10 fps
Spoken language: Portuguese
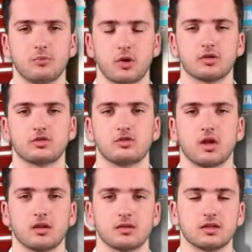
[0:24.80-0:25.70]
Pro
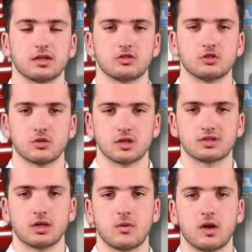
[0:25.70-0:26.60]
Nacional. A
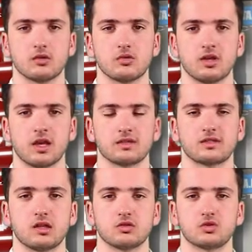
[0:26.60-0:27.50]
deslocação à Lourinhã
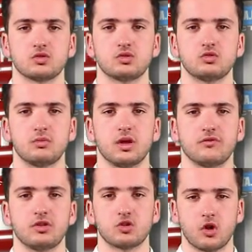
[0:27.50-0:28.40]
saldou-se numa
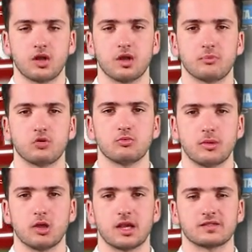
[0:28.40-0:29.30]
vitória por
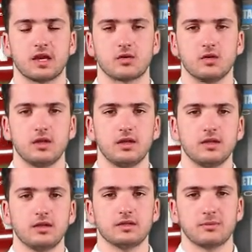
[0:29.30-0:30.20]
uma bola a zero
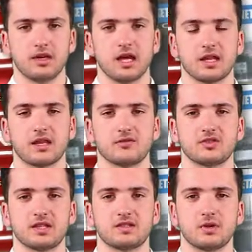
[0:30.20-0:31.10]
Terminada a
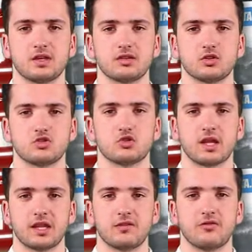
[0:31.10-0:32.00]
25
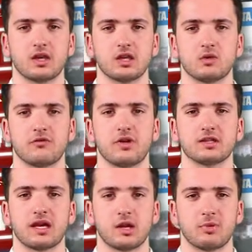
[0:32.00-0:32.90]
jornada e ficando a
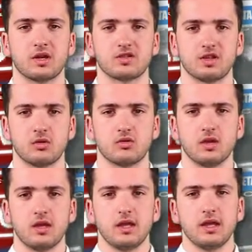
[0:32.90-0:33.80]
faltar apenas 5,
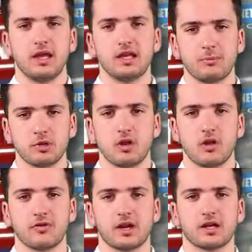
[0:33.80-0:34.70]
a equipa do
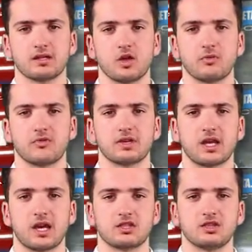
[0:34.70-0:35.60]
Alverca tem uma
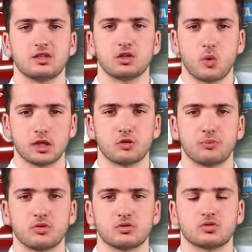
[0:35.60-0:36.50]
vantagem de 4
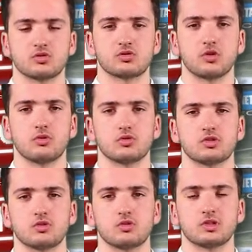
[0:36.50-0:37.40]
pontos sobre o
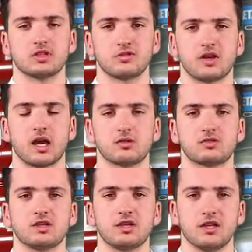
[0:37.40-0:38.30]
segundo classificado,
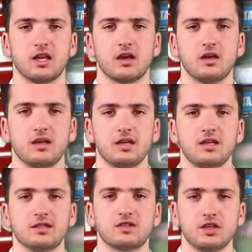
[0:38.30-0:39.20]
Santiria,
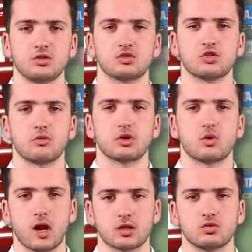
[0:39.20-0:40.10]
e 5 sobre o
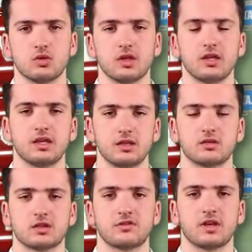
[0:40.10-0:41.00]
quarto e quinto
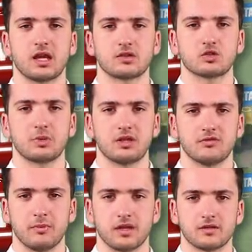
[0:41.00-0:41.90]
classificado,
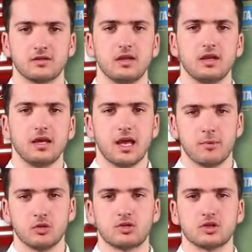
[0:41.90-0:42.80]
respectivamente. A
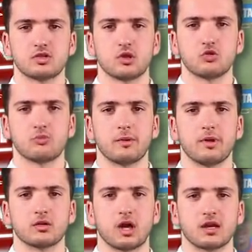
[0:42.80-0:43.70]
manutenção do
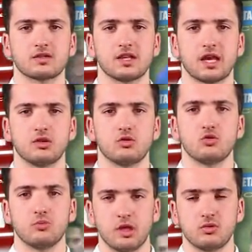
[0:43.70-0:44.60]
primeiro lugar segue no
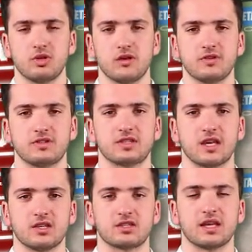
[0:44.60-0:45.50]
domingo, dia
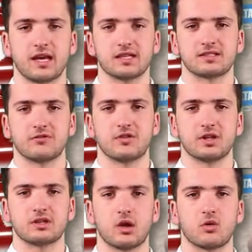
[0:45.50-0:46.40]
26, em casa,
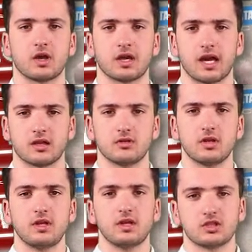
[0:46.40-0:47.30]
frente ao Carregado.
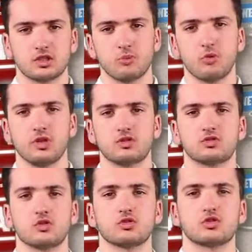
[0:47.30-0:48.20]
Estão, por isso,
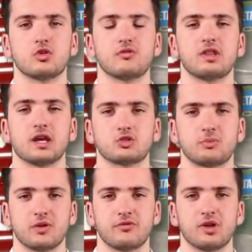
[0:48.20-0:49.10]
todos convidados
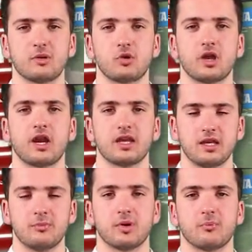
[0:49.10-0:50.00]
para vir apoiar a
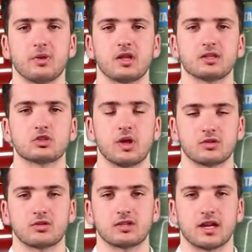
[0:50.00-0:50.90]
equipa pelas
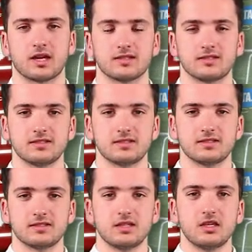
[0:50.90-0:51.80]
4 da tarde.
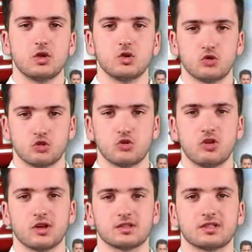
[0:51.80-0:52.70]
Os
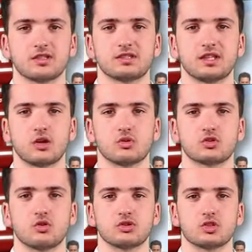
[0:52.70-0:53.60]
Júniores acertaram
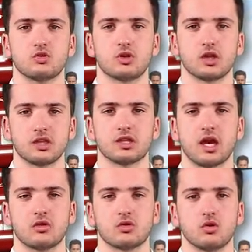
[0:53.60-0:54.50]
as contas do
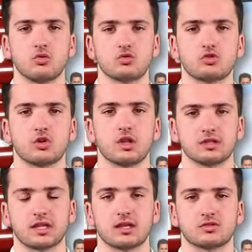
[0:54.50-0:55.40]
calendário com o jogo em
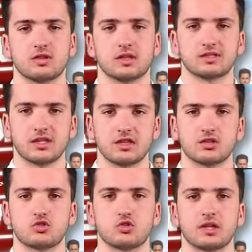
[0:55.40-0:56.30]
atraso da
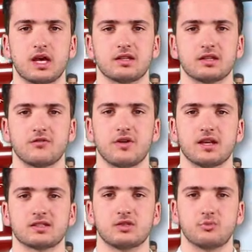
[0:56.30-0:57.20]
sexta jornada da
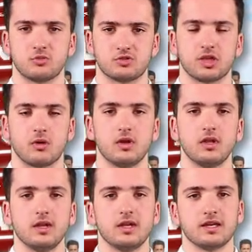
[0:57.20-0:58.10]
fase de promoção.
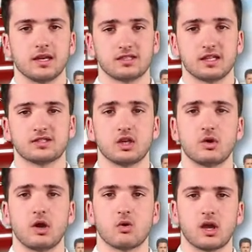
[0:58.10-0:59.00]
Na
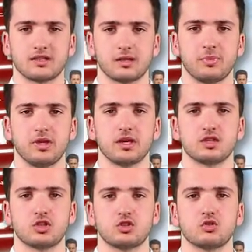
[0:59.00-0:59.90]
recepção ao Casa Pia,
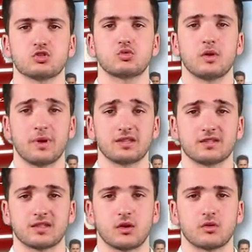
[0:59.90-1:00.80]
registou-se um empate
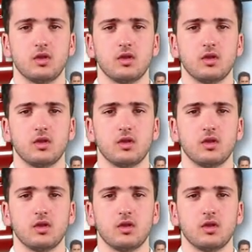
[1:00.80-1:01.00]
a zero,